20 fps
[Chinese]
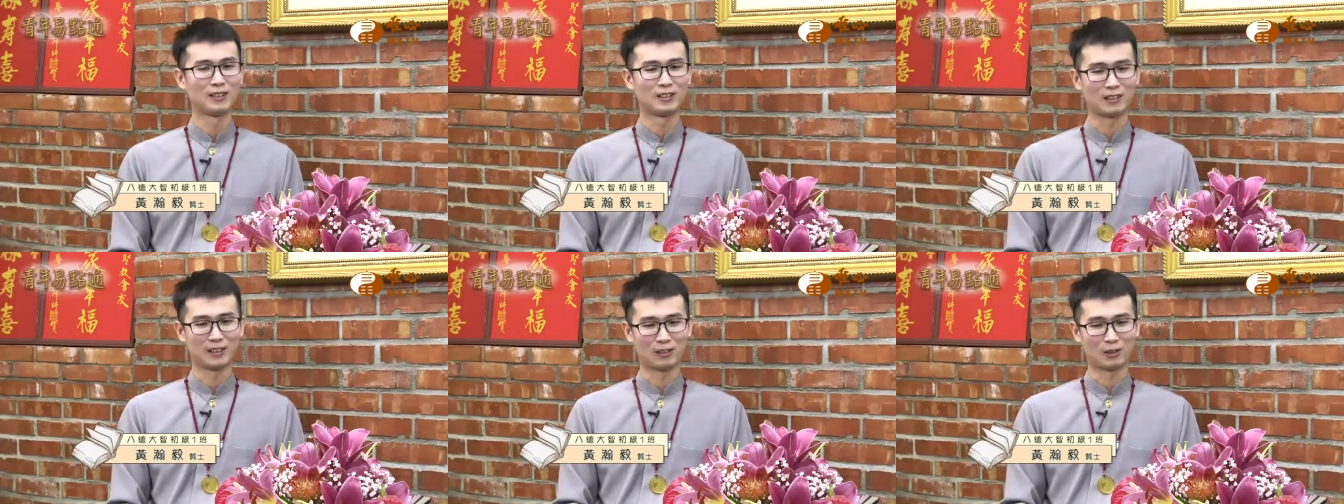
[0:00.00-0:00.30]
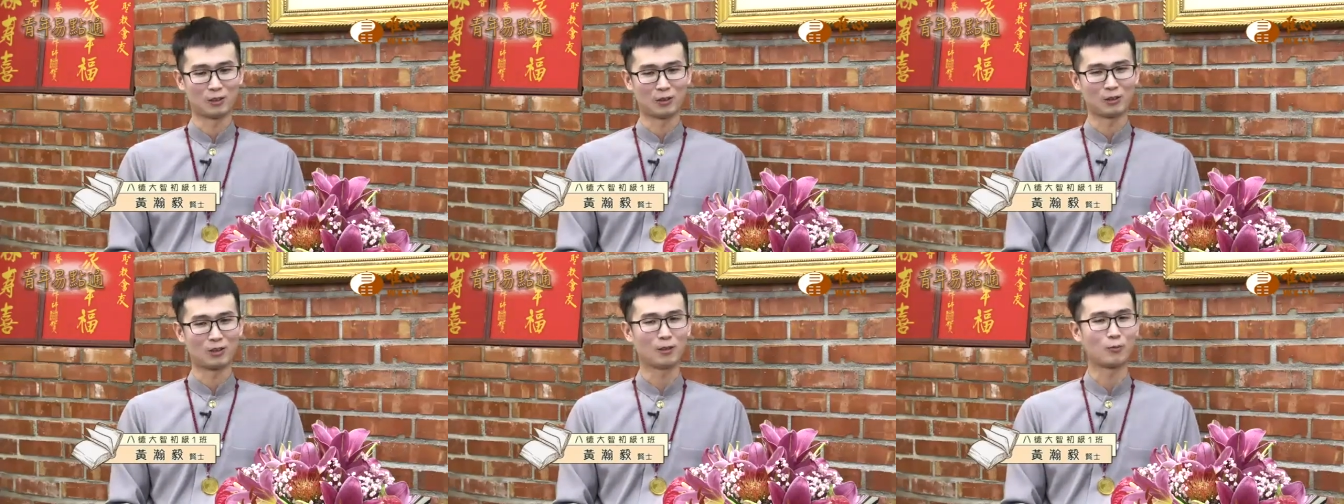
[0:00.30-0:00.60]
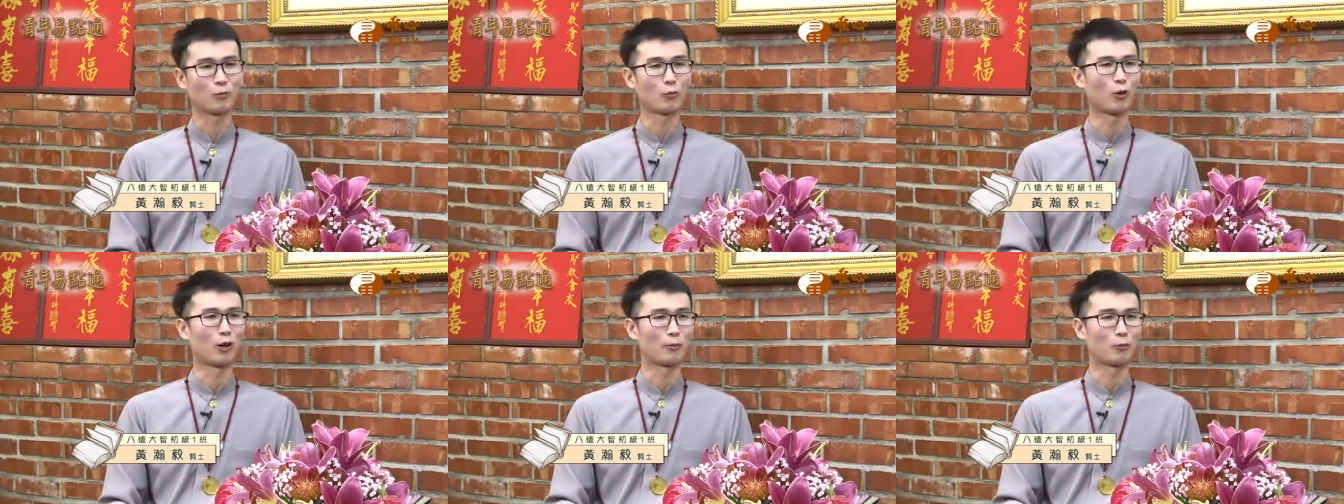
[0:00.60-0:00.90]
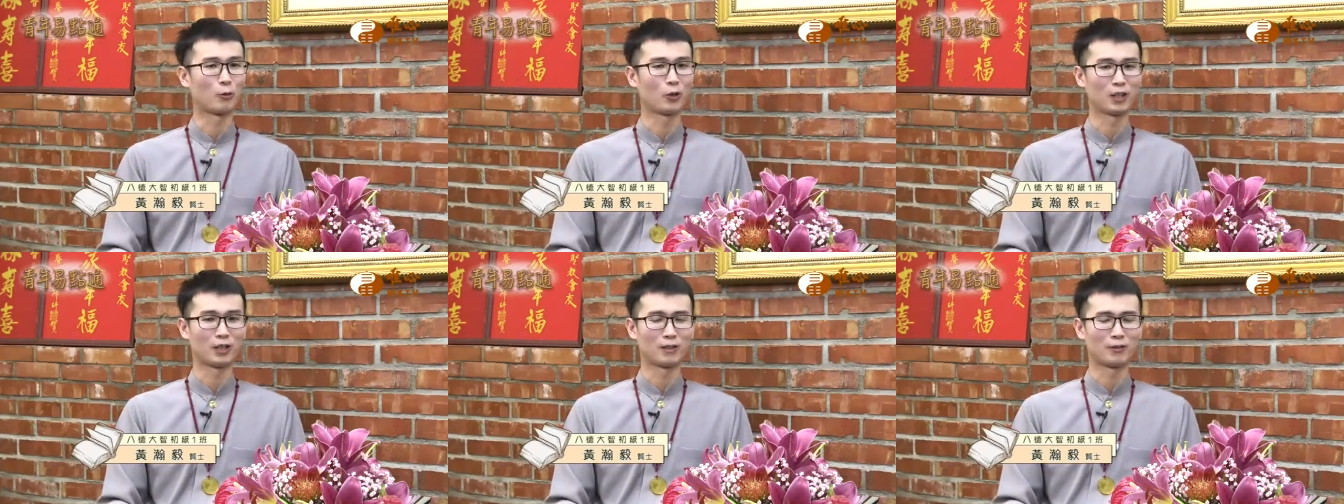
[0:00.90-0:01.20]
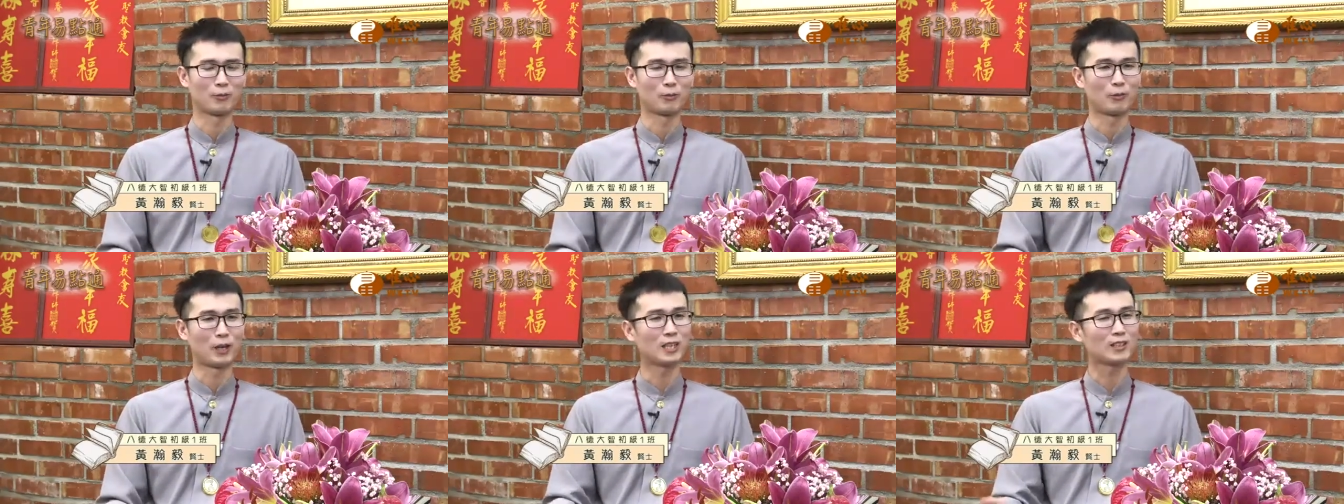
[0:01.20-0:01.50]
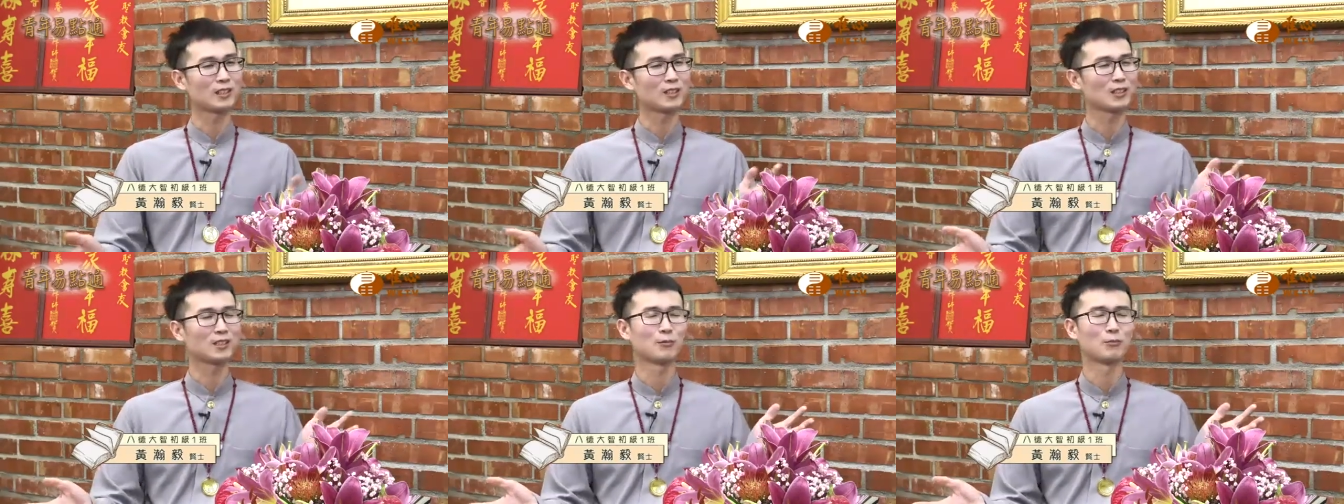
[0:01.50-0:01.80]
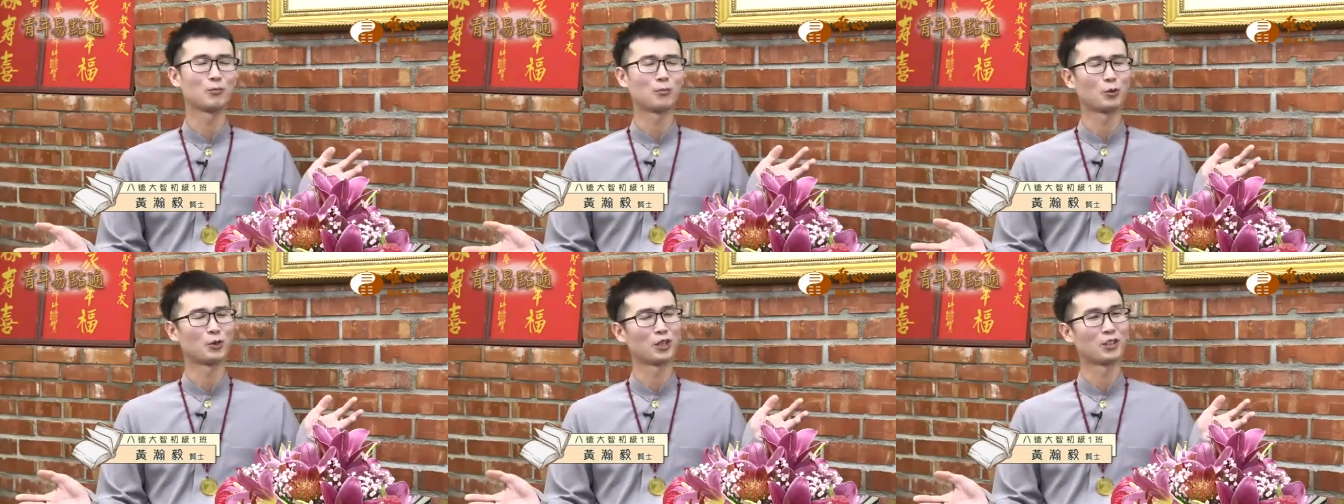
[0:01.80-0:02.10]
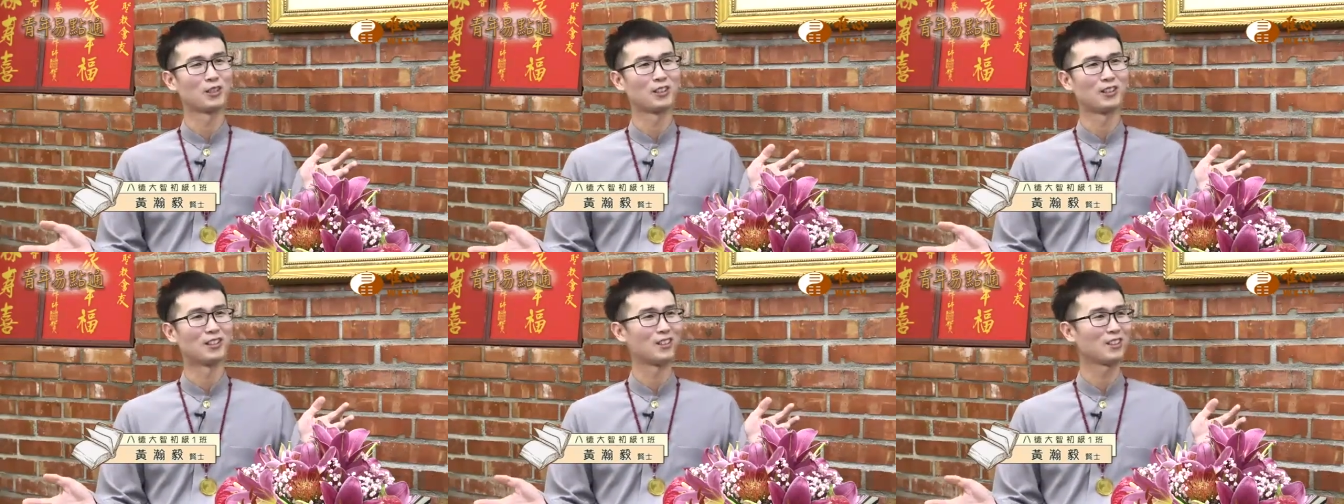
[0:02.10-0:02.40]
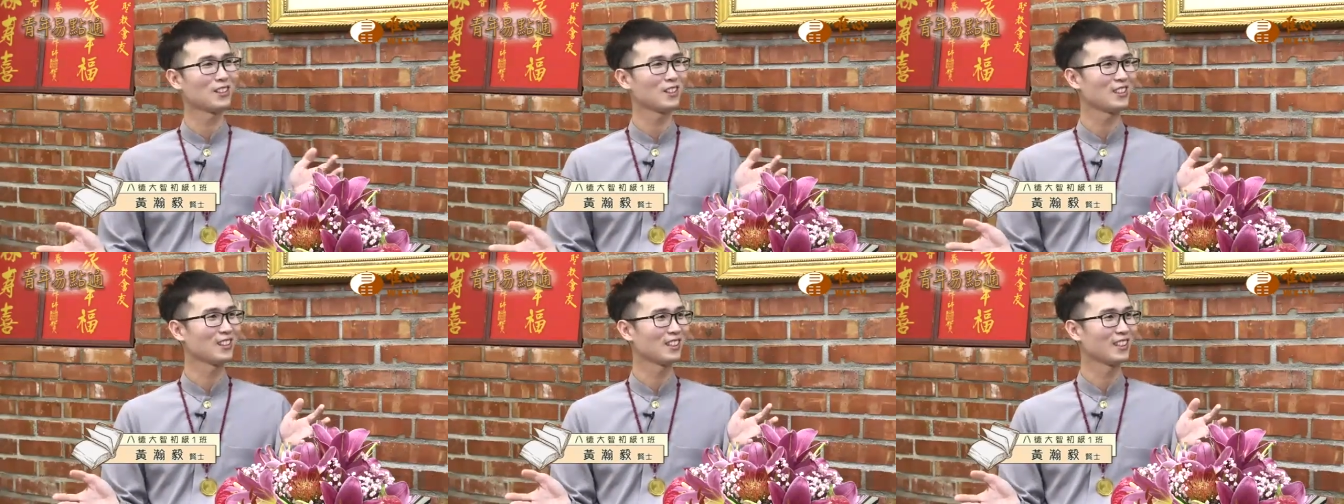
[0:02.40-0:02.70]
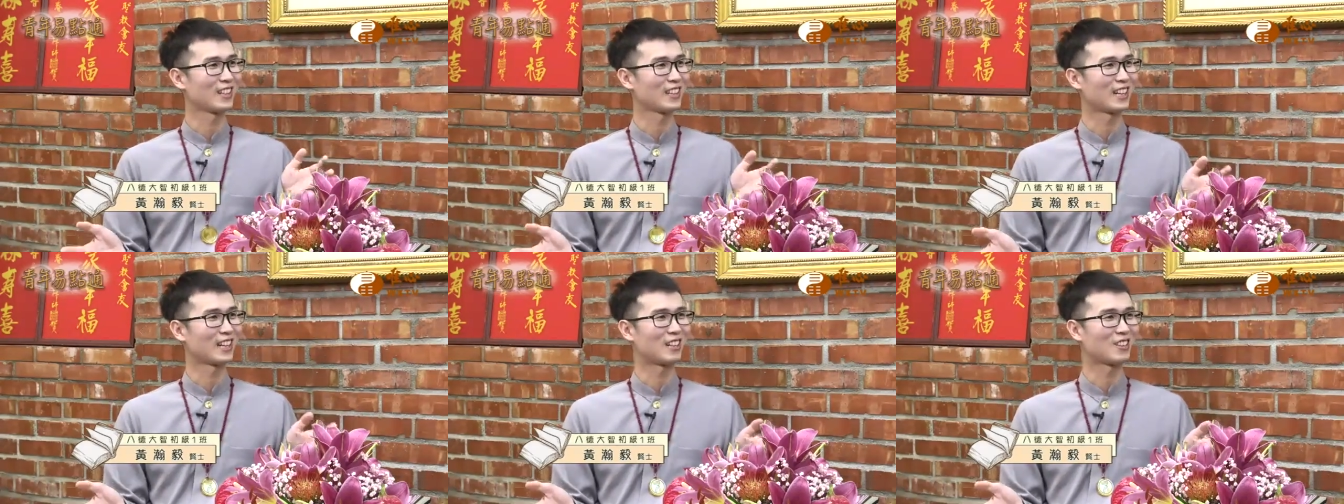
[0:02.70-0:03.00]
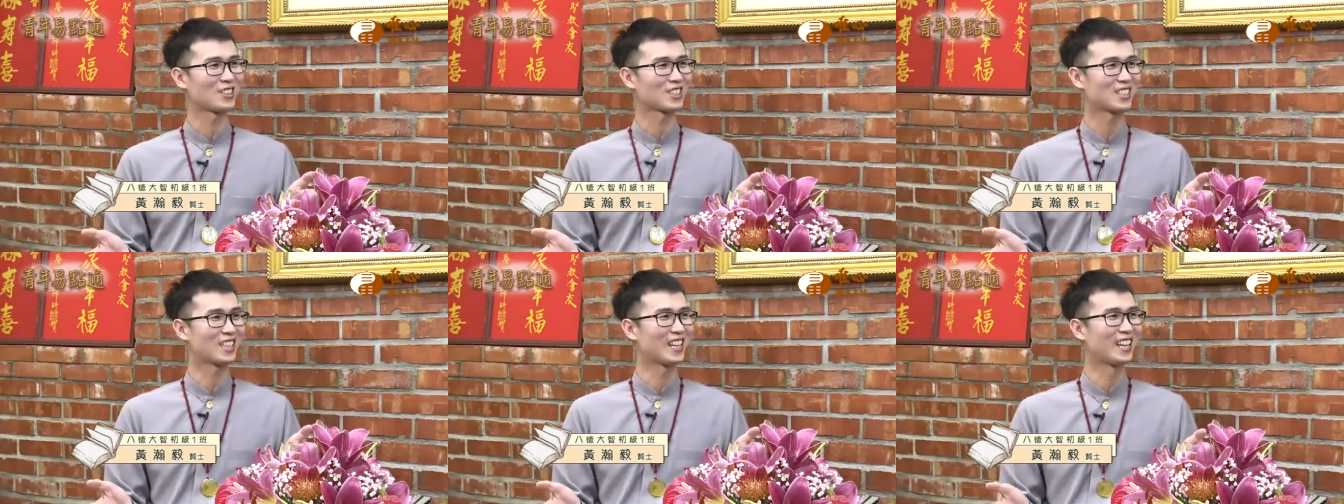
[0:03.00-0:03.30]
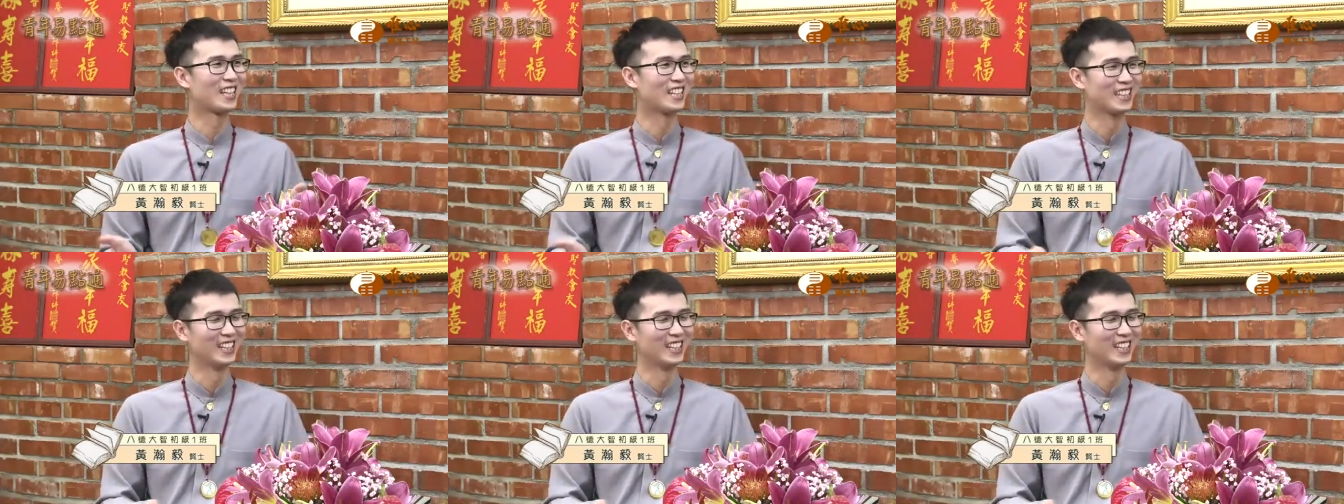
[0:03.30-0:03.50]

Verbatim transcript: 然后一杯，马上行杯，哎呦很高兴，